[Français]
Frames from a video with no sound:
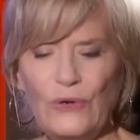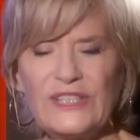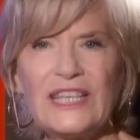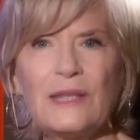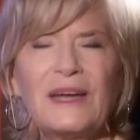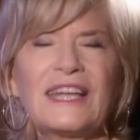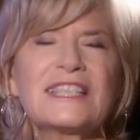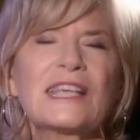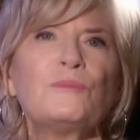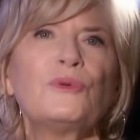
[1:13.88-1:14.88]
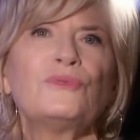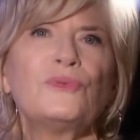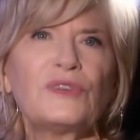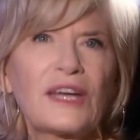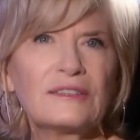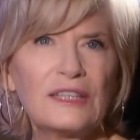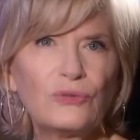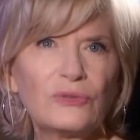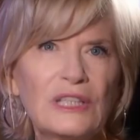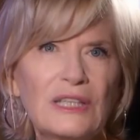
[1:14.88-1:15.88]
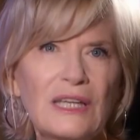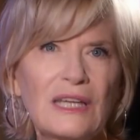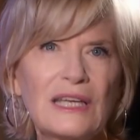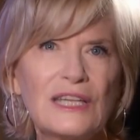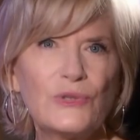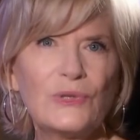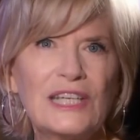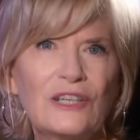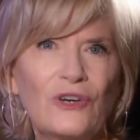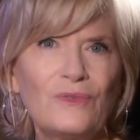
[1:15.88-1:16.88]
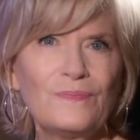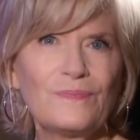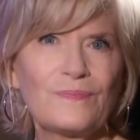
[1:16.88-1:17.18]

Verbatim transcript: Au cinéma, qu'est-ce qui peut vous faire détourner les yeux de l'écran